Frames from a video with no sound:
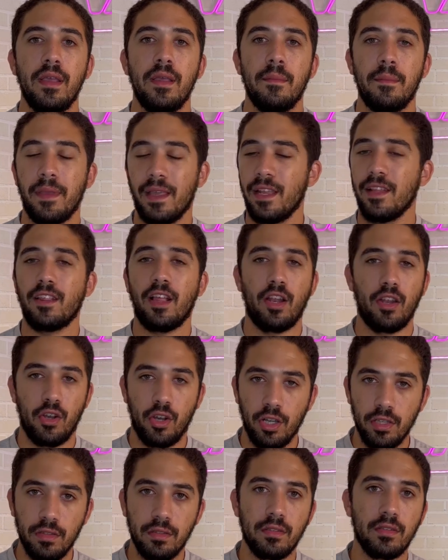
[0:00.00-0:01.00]
بيجي
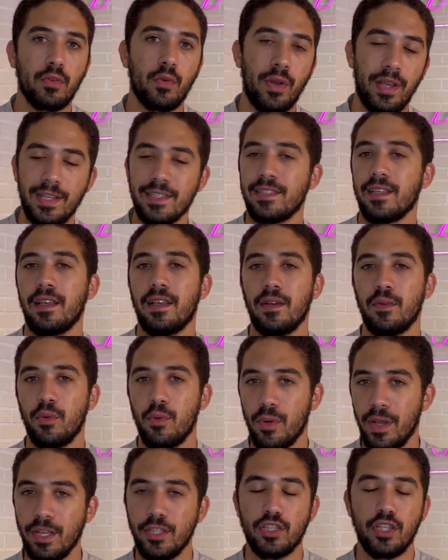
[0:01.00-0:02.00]
تعليقات كويسه
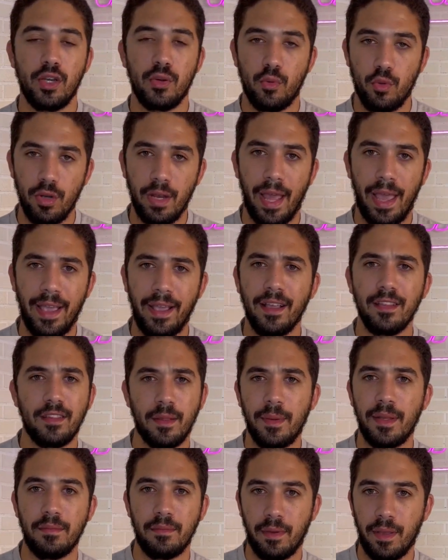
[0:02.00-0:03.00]
ووحشه وكل حاجه
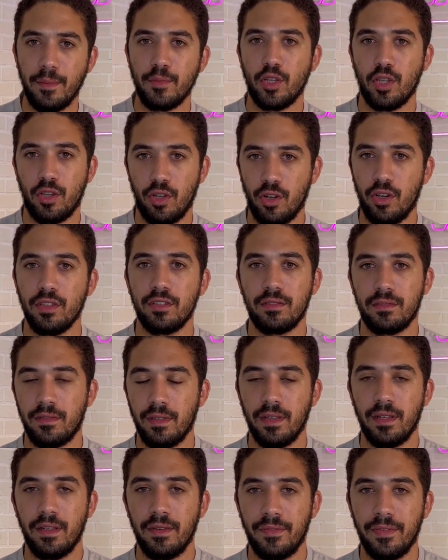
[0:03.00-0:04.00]
طبعا ما بتكلمش على التعليقات
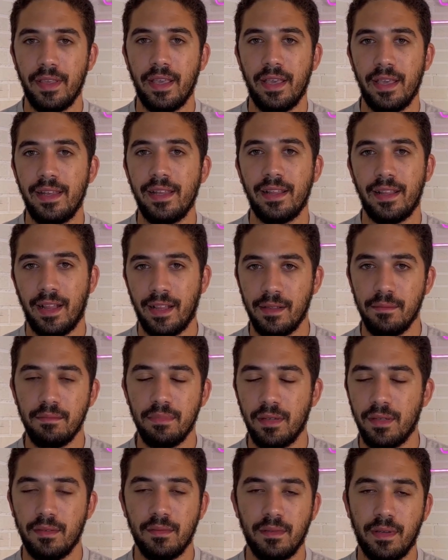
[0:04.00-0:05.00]
اللي فيها قله ادب
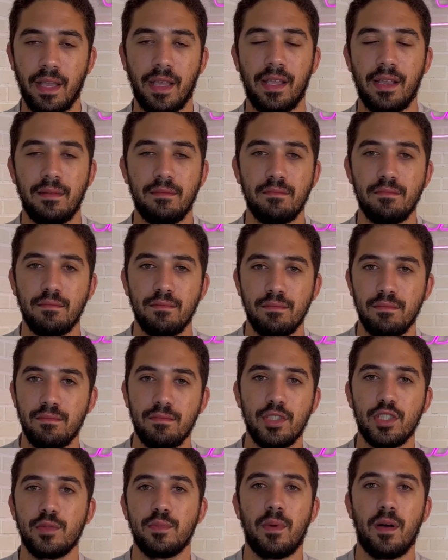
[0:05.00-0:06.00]
انا كده
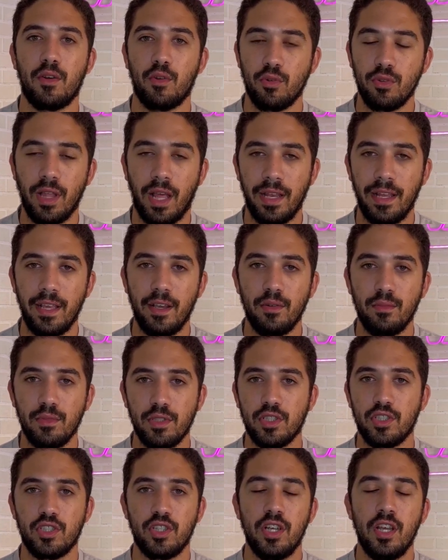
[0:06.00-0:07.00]
مش برد عليها
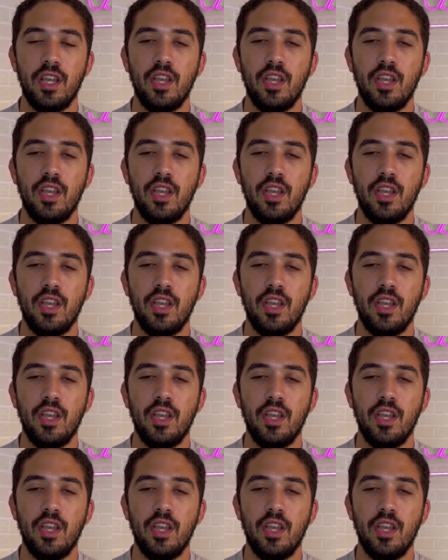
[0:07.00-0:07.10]
ومش